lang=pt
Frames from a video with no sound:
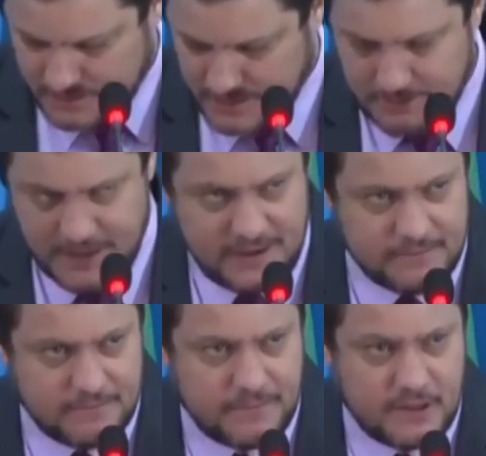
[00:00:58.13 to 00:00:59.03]

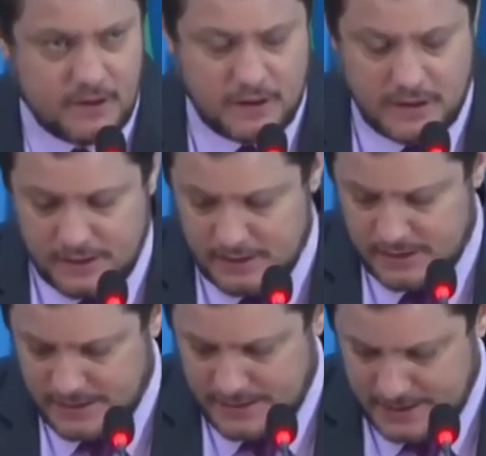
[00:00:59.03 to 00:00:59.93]
Também, né,
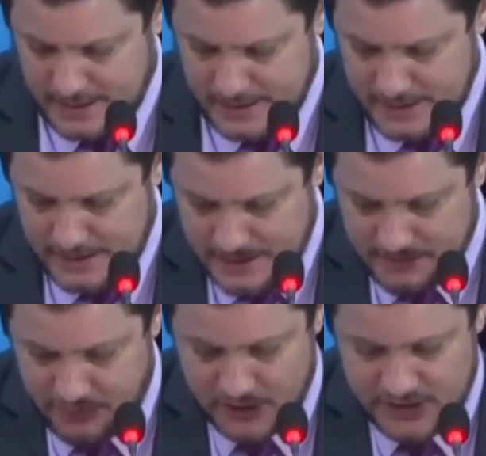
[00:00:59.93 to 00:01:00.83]
é, é,
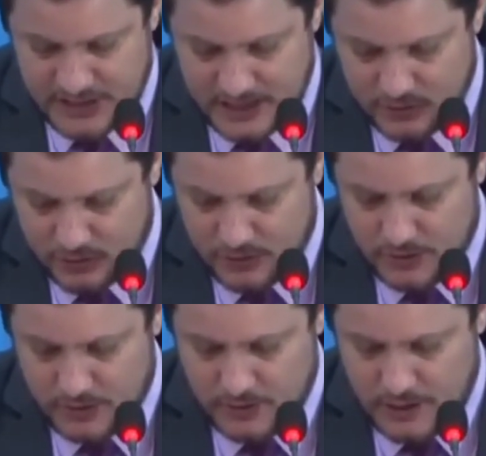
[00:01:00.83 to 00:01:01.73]
reforçando
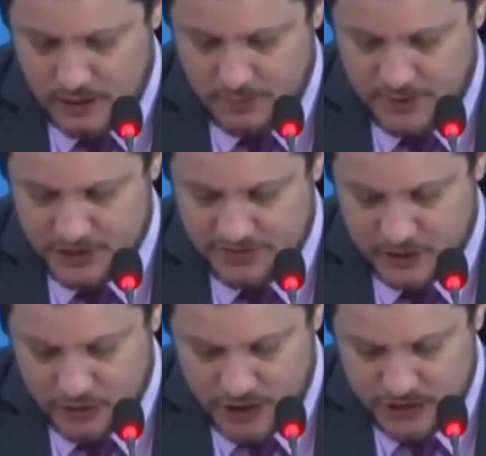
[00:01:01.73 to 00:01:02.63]
ao pedido do
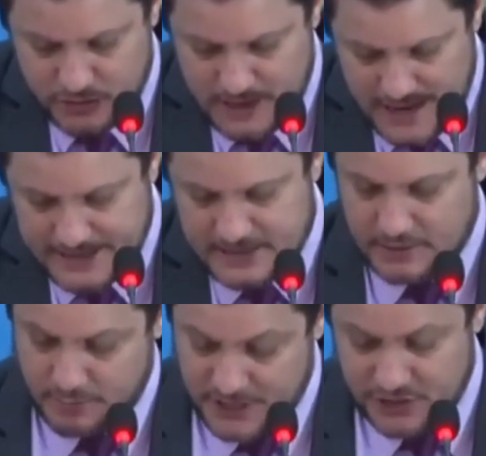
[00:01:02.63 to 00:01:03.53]
vereador Jorginho do Gás,
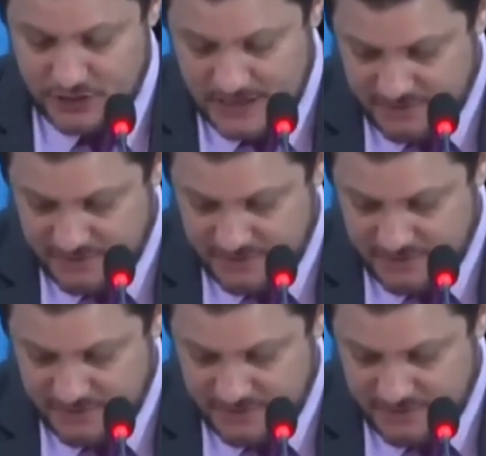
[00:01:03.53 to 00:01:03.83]
era um pedido que